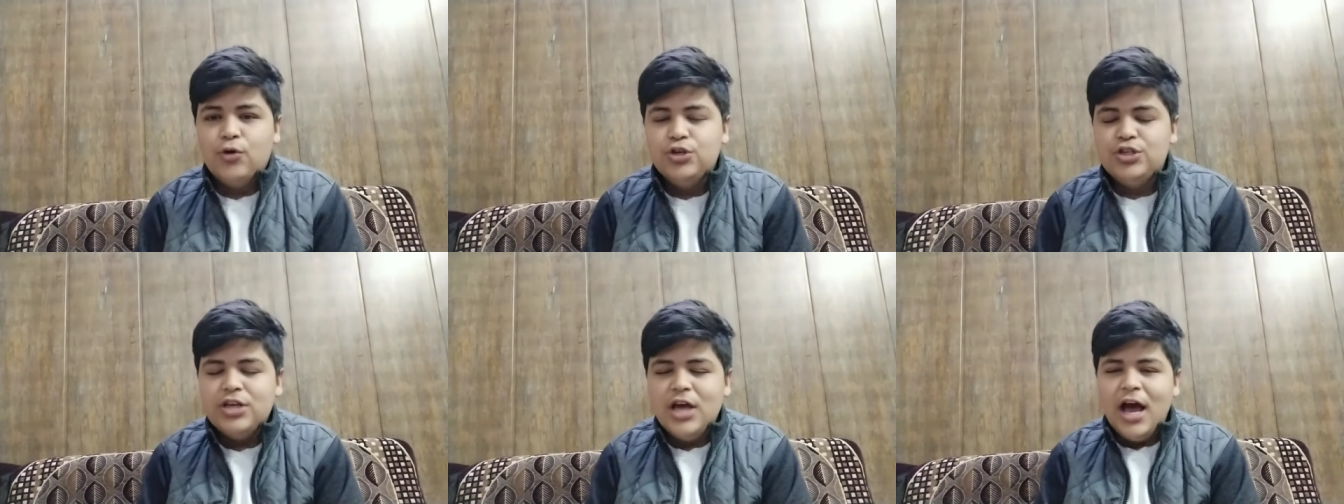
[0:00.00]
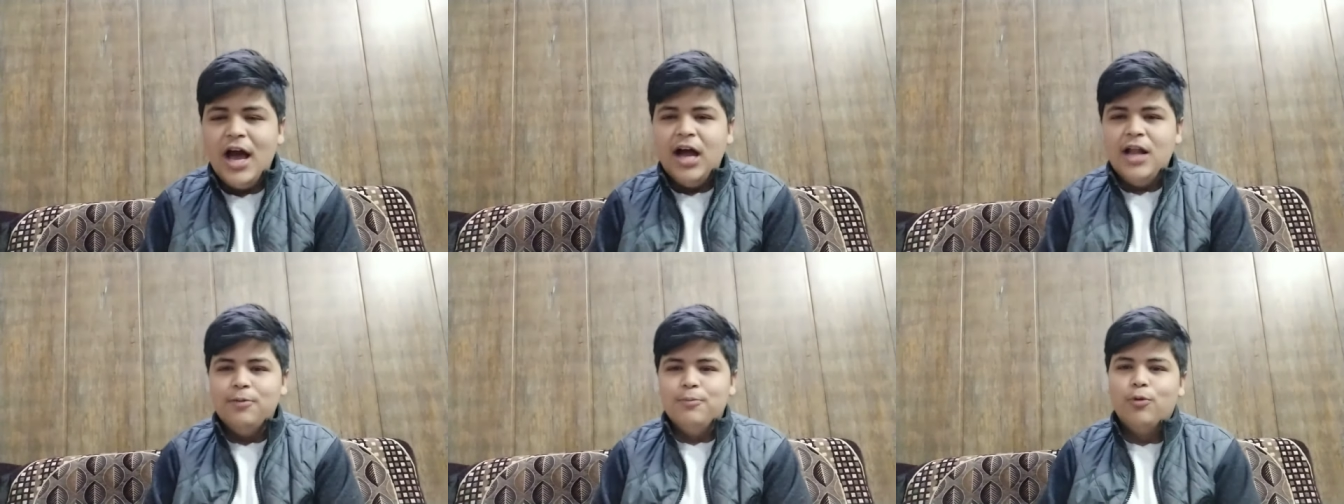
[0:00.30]

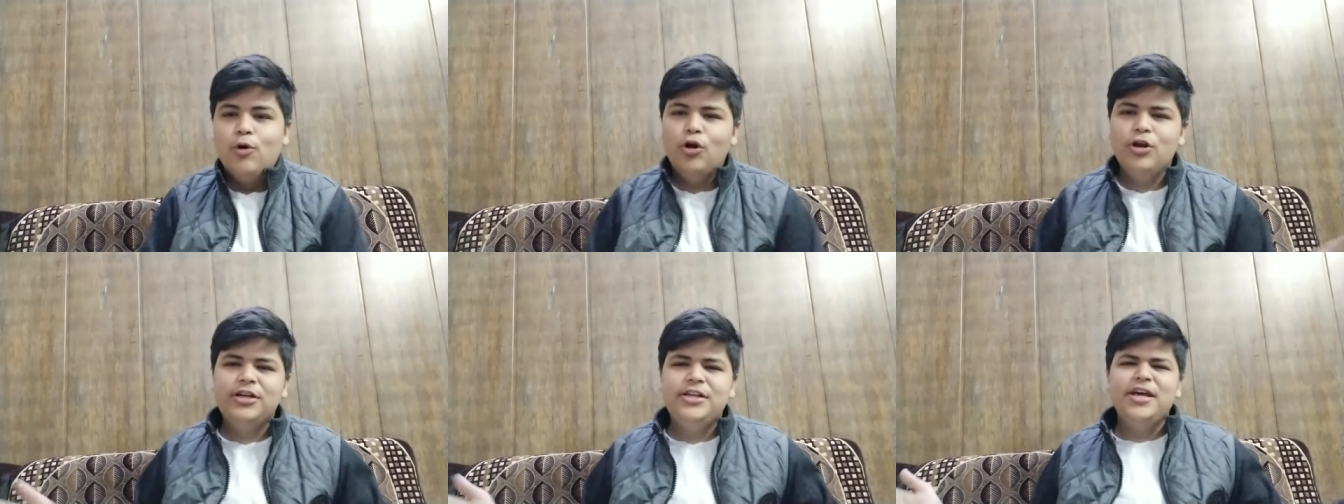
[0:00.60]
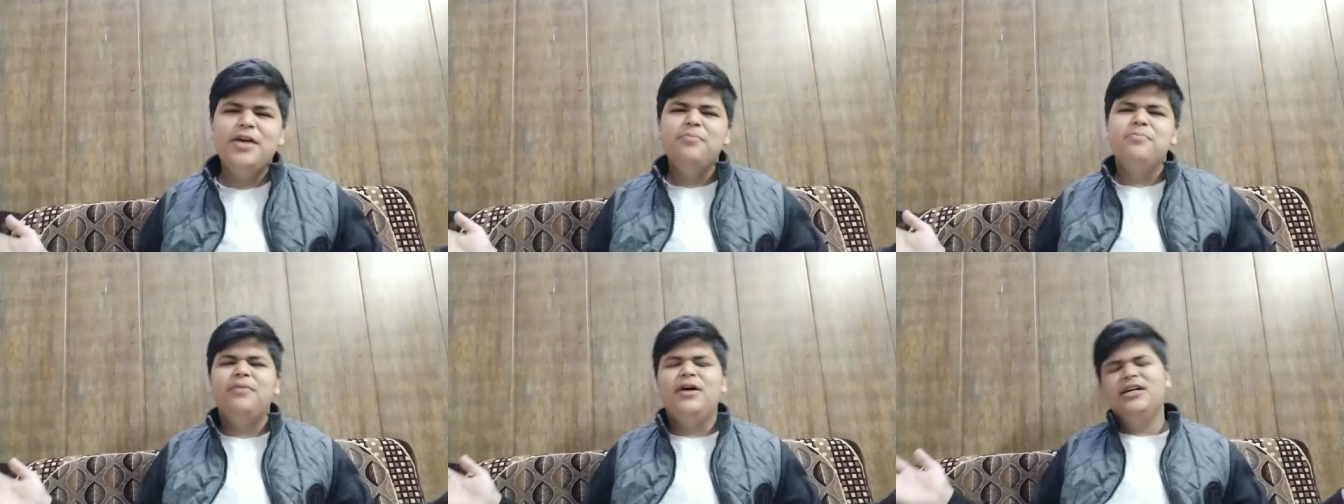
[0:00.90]
खुशहाल बहुत
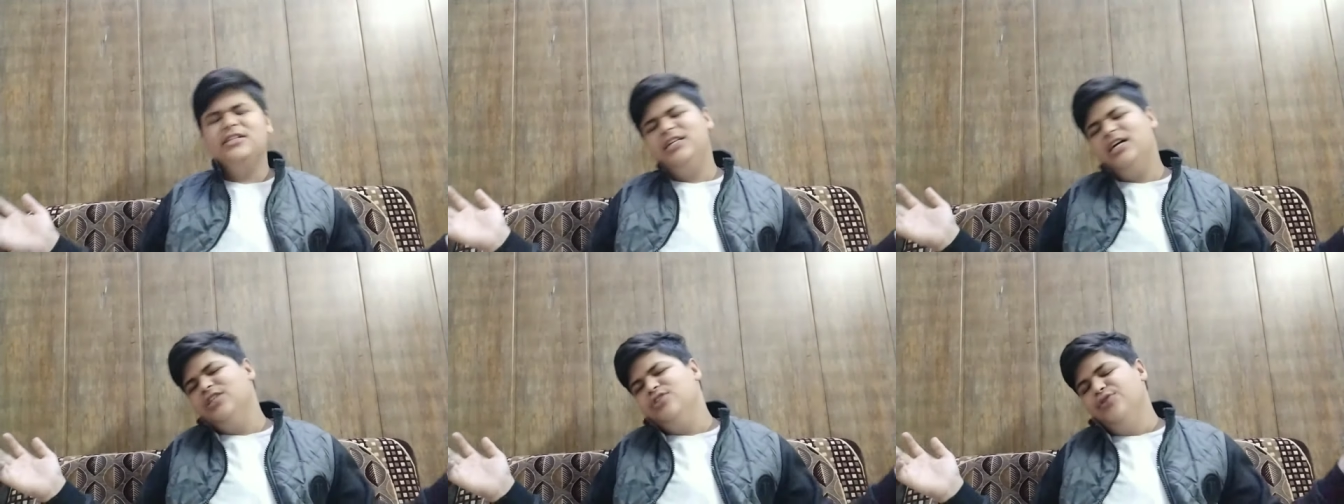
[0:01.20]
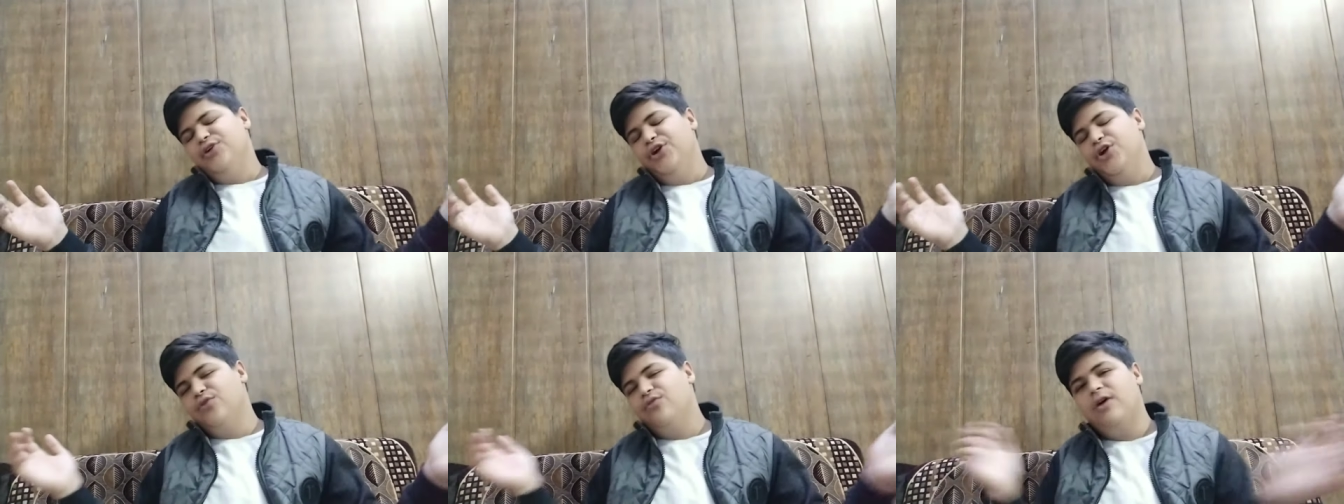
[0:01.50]
टाइम बाद आज
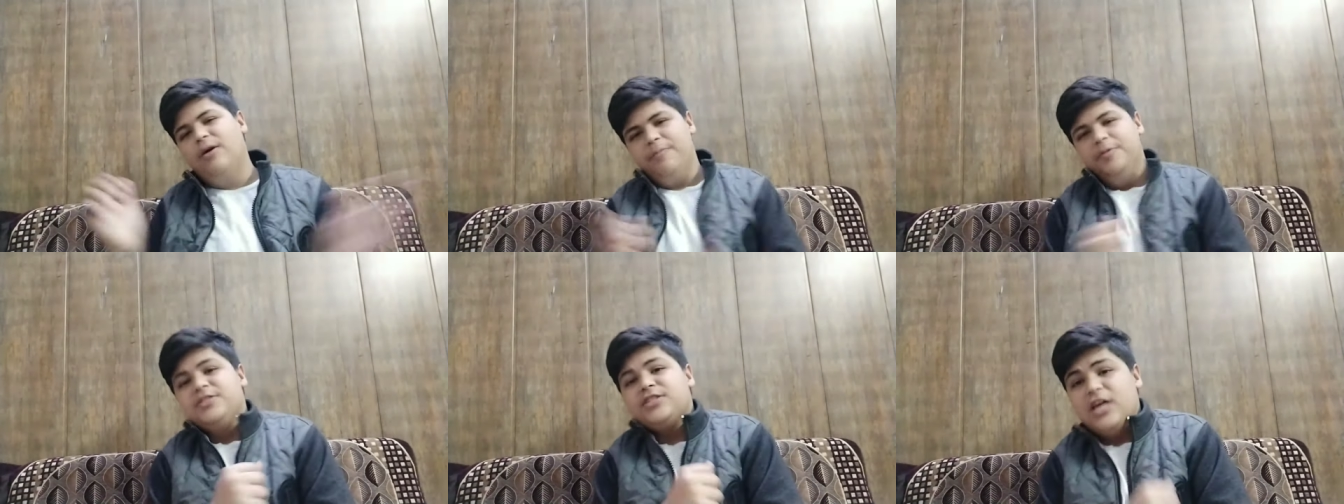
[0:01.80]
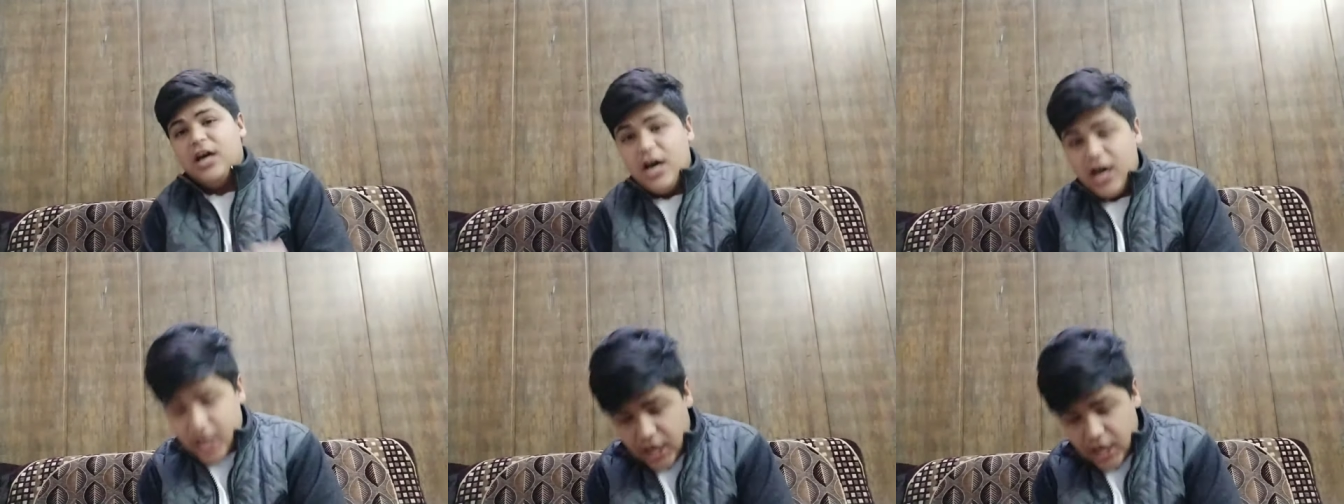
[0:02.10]
वीडियो वापस